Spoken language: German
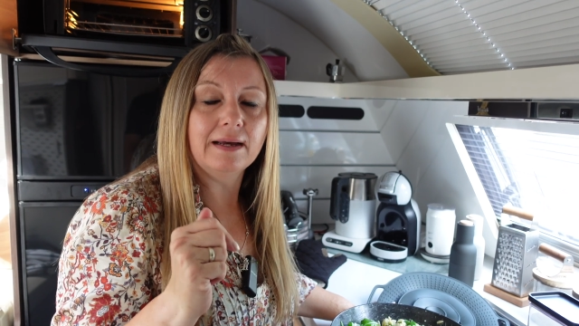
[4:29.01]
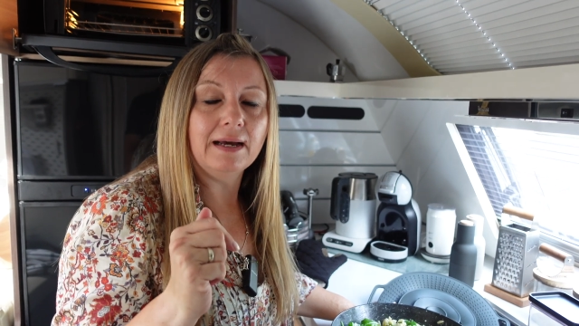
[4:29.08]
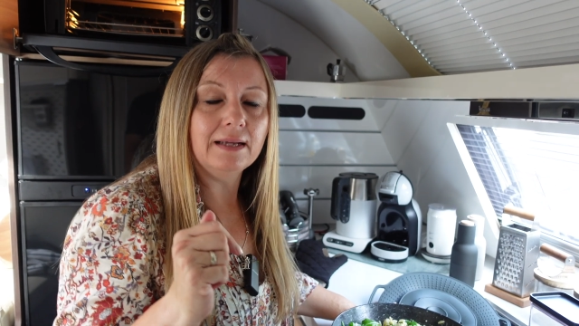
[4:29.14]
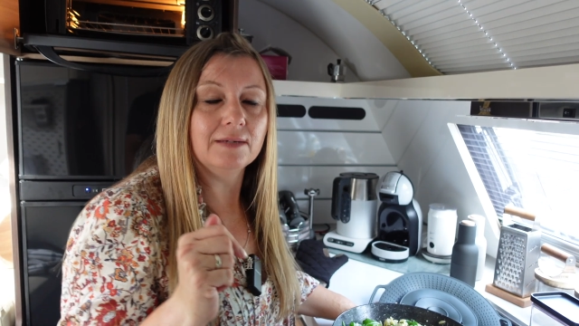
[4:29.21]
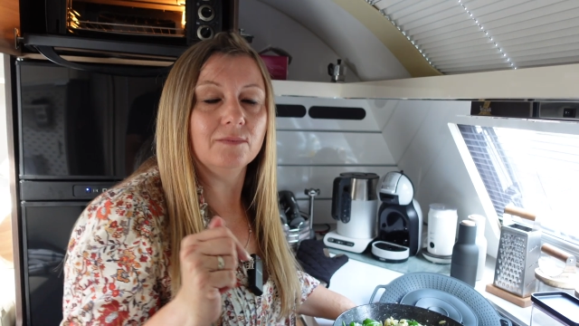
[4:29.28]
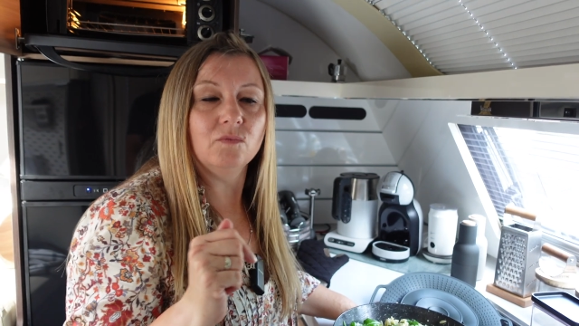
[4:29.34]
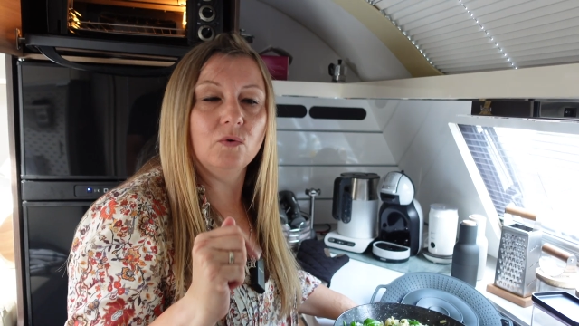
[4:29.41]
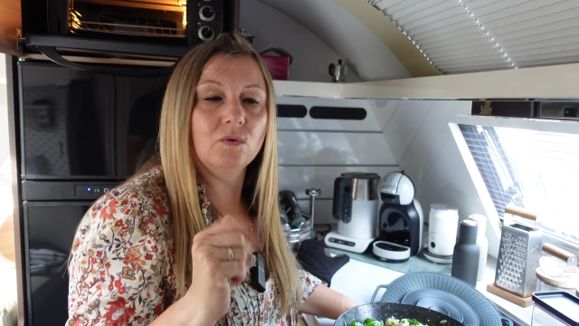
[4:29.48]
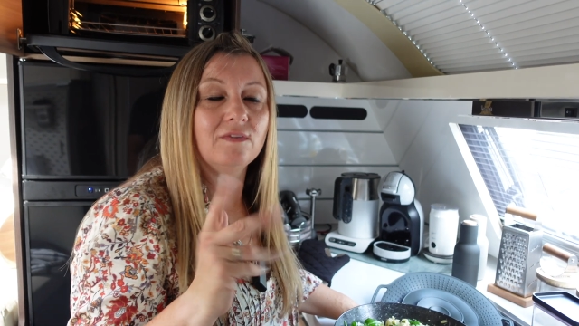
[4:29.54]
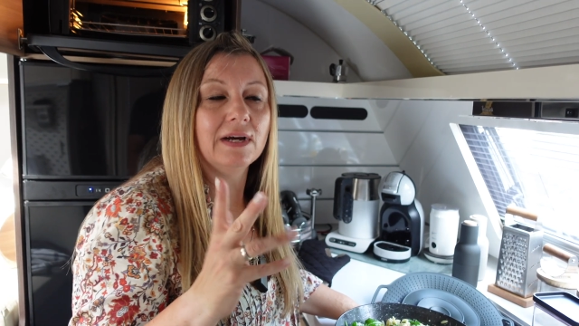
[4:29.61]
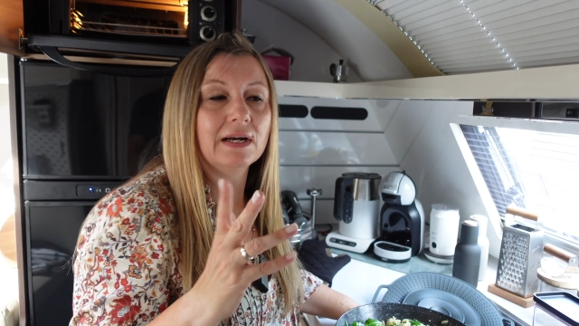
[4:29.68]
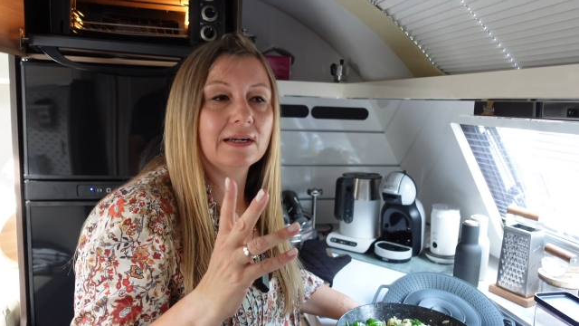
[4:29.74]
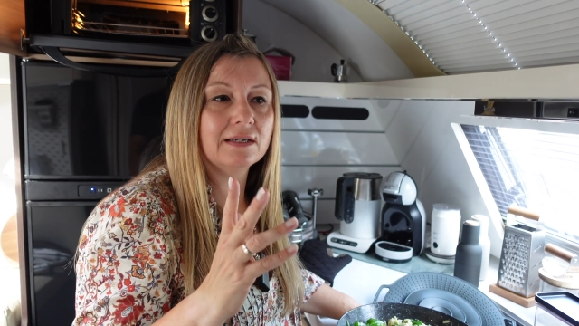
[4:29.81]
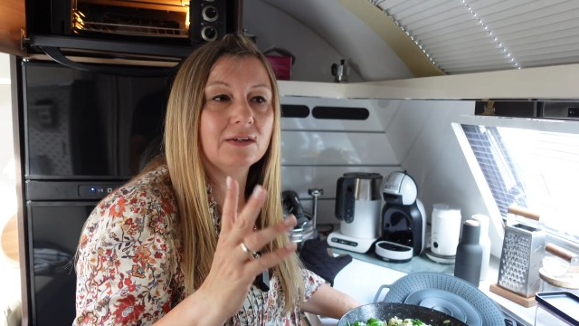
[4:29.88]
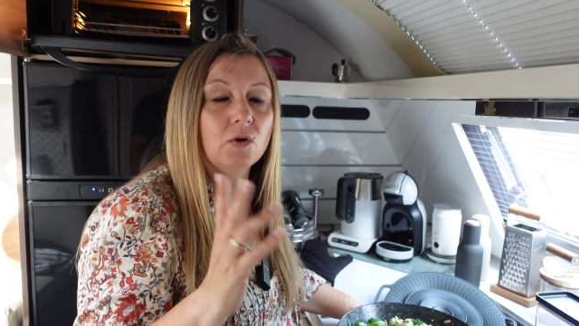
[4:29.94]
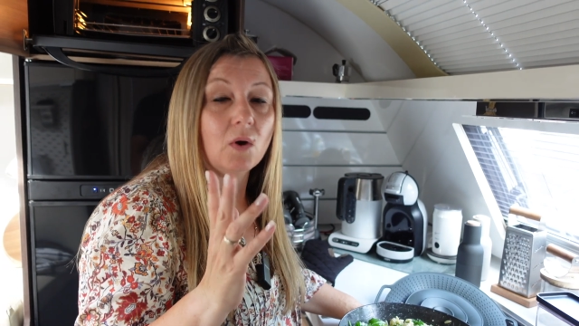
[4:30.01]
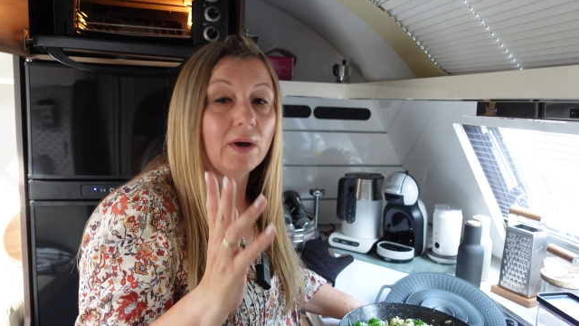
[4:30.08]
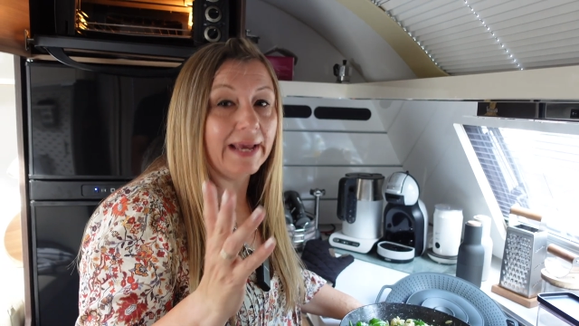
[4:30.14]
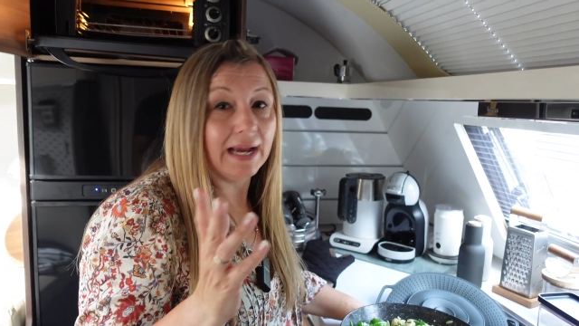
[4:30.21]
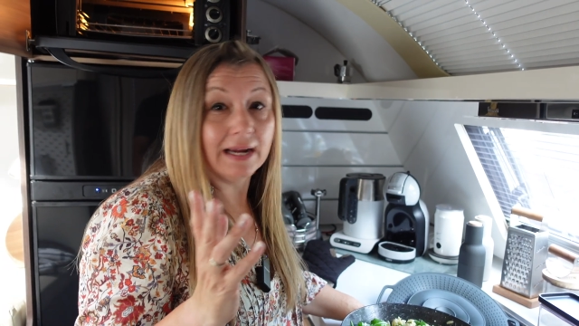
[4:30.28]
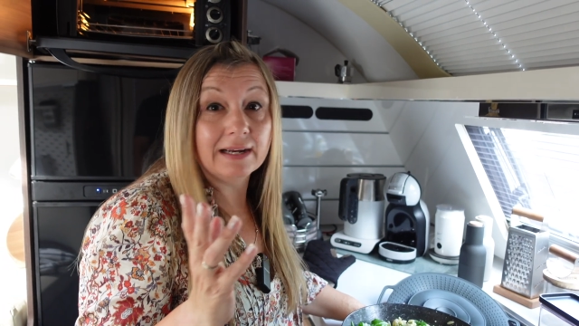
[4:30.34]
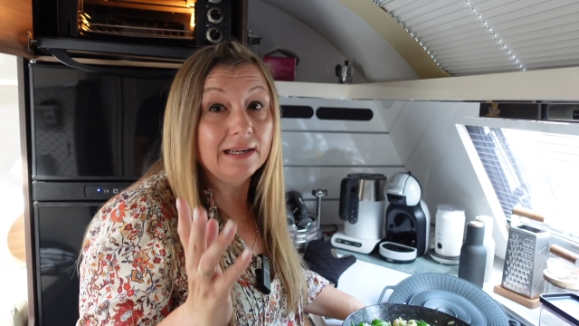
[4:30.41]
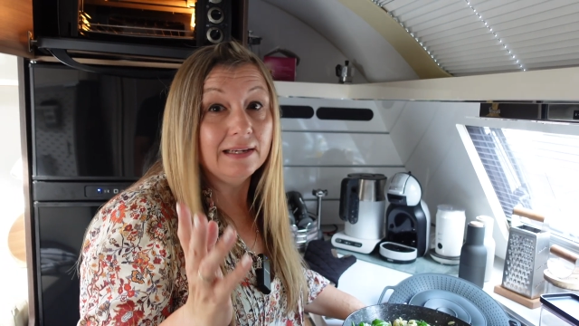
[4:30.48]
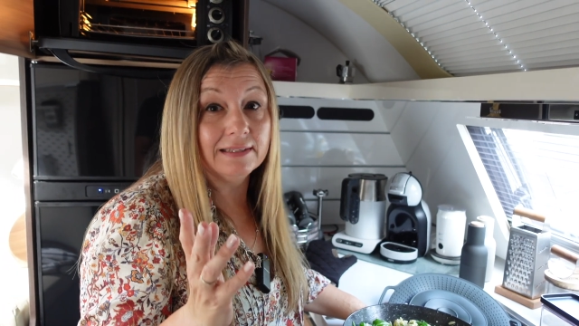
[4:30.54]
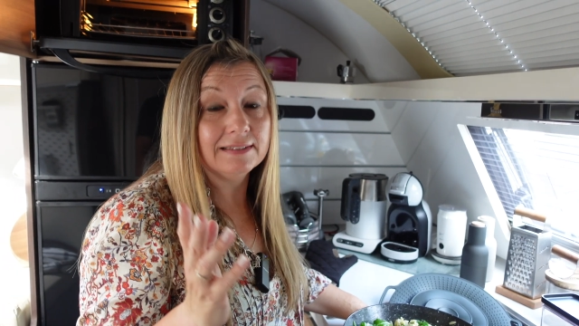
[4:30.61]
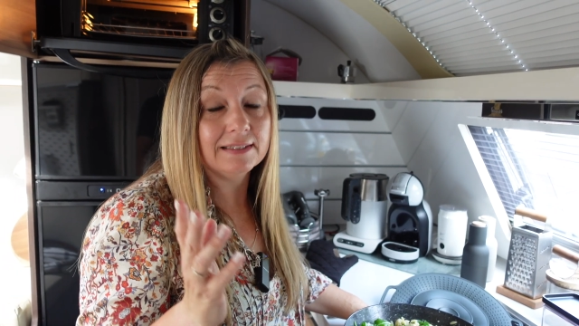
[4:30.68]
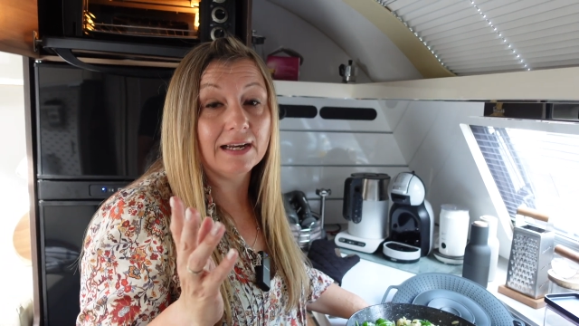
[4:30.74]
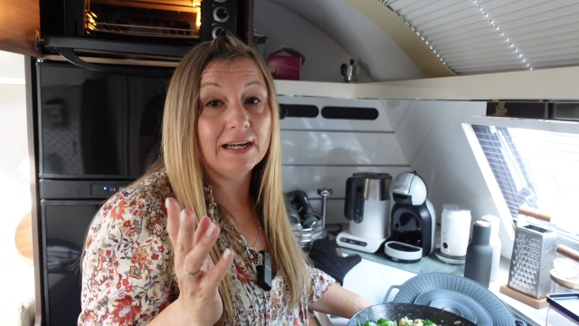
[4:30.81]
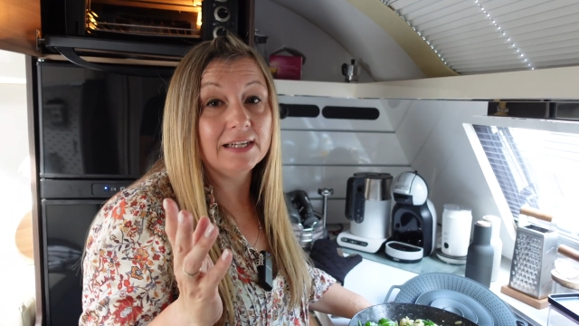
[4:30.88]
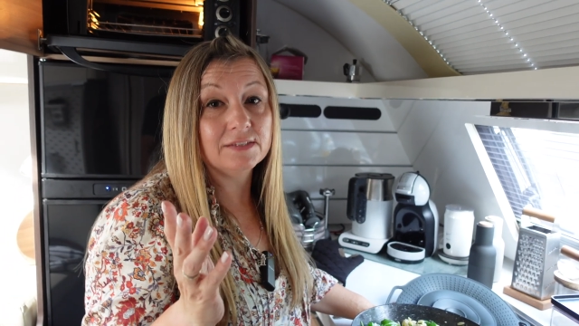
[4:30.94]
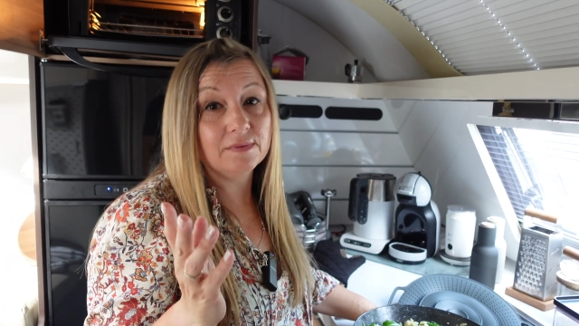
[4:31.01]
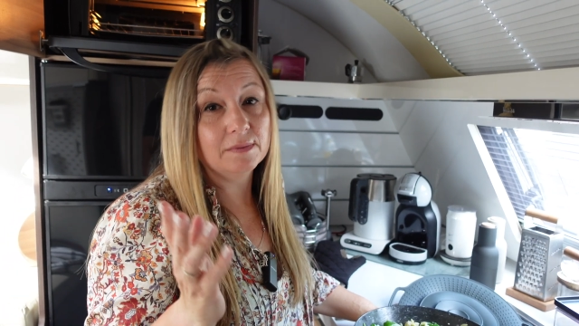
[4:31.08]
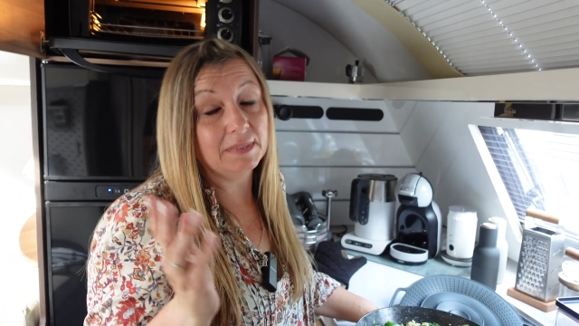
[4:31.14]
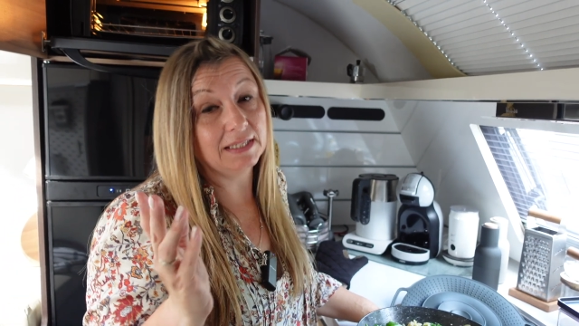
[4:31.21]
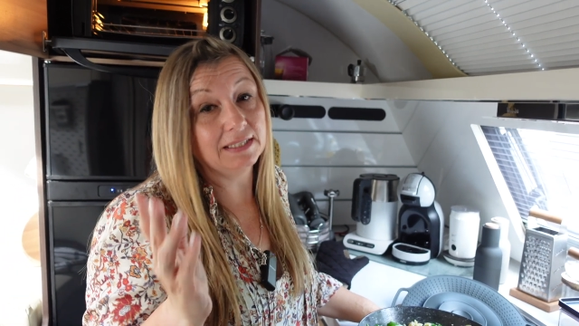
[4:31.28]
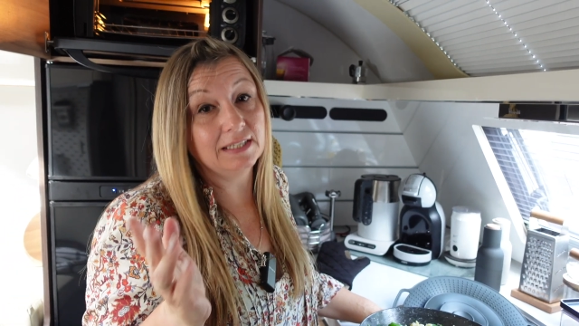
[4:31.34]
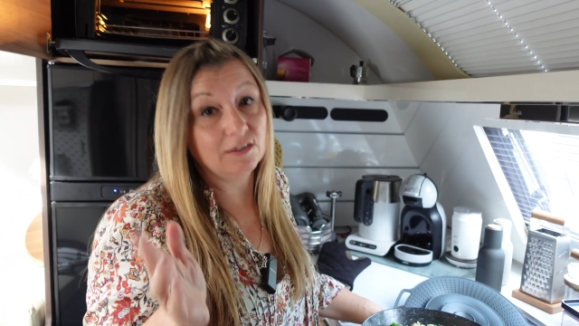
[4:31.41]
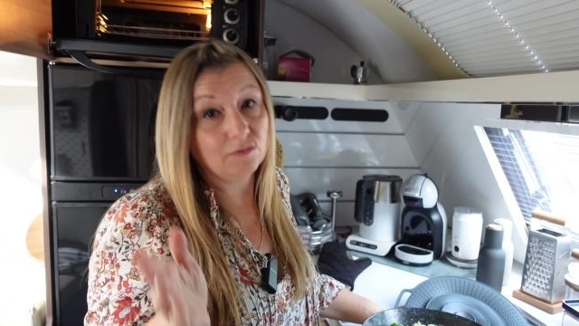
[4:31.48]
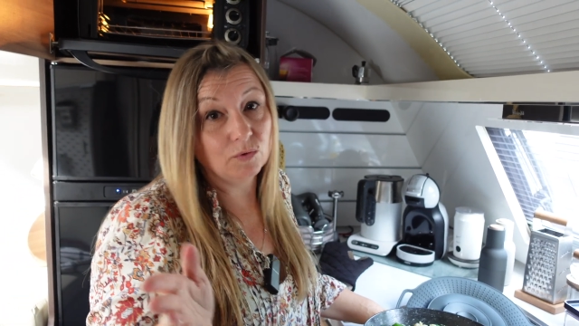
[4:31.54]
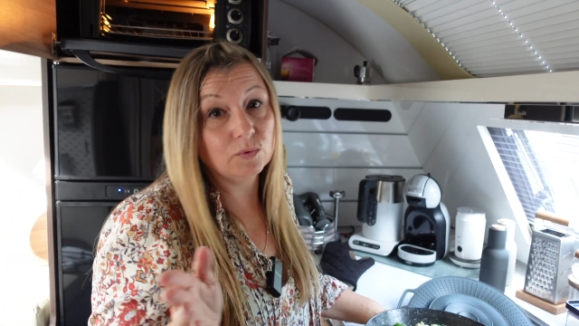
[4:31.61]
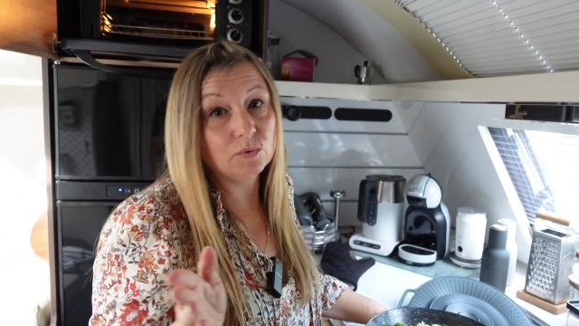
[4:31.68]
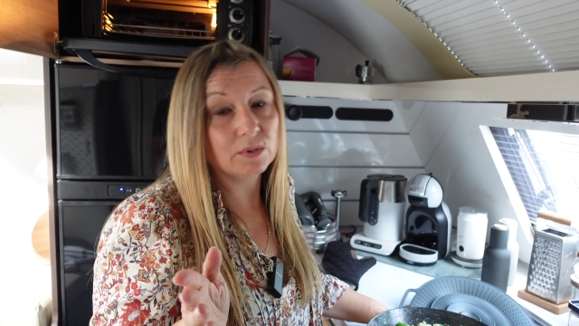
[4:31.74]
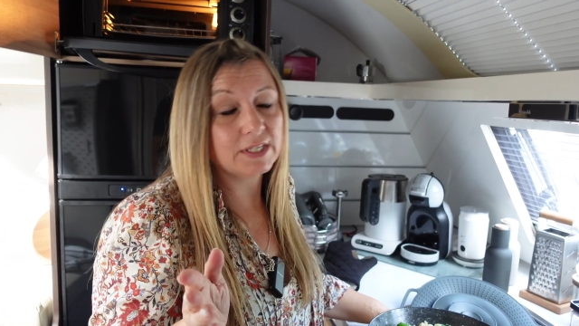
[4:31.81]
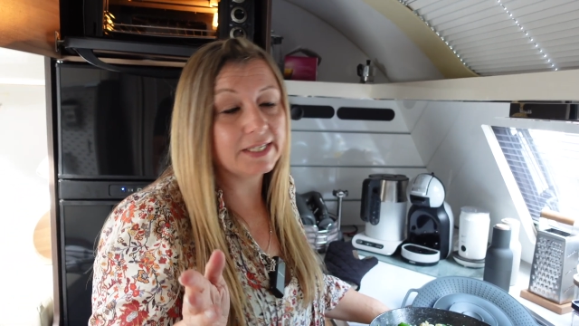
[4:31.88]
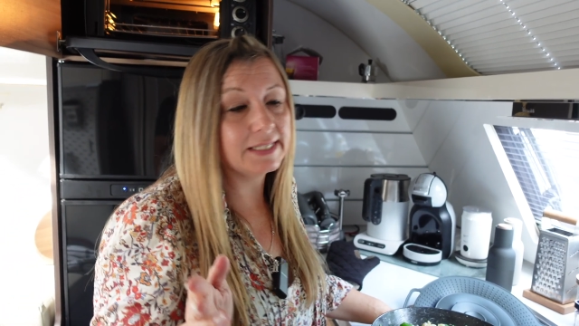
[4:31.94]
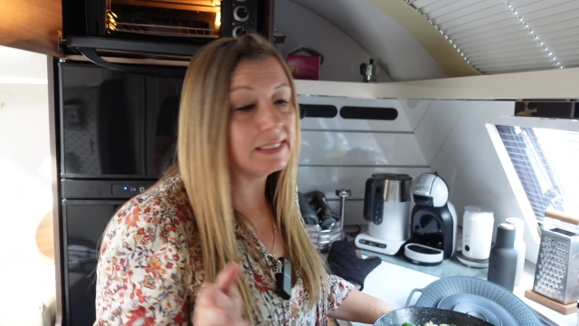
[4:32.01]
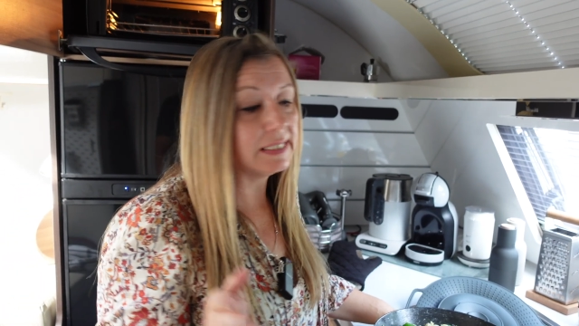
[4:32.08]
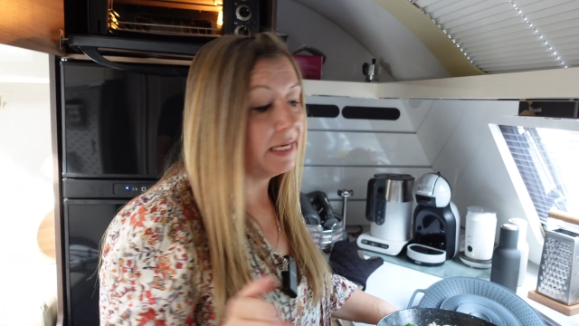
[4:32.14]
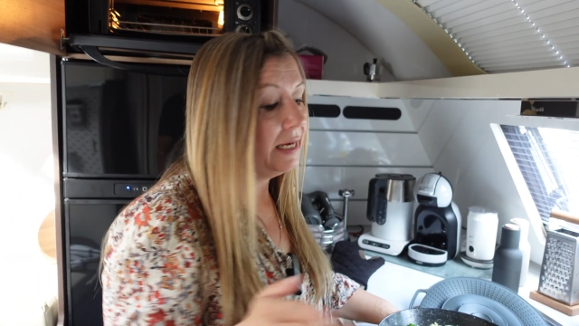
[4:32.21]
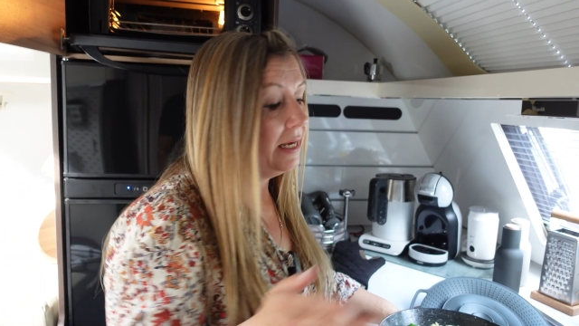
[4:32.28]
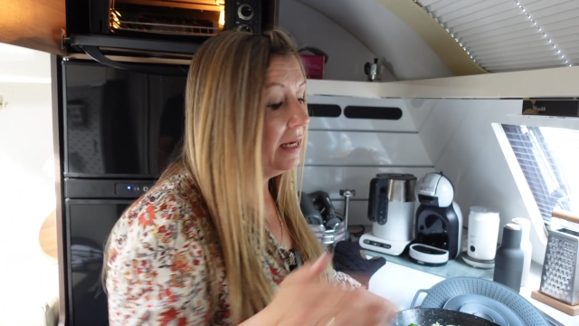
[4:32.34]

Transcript: gerade im Wohnwagen noch ärgerlicher, als wenn man in der Wohnung ist.